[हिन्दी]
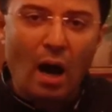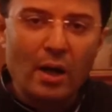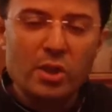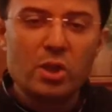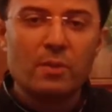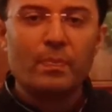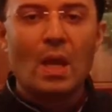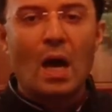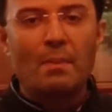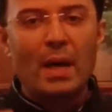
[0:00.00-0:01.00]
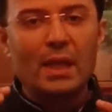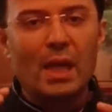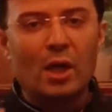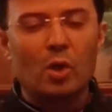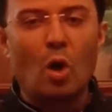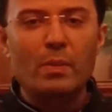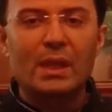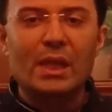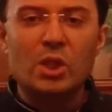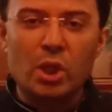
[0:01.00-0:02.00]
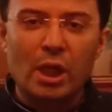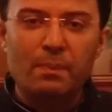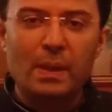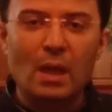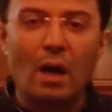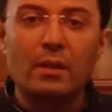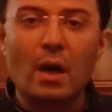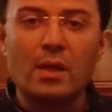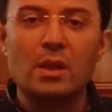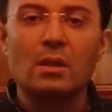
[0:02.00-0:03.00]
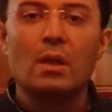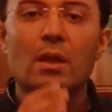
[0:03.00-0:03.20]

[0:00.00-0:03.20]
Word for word: आज हमारी इकोनॉमी की जीडीपी अंदाजन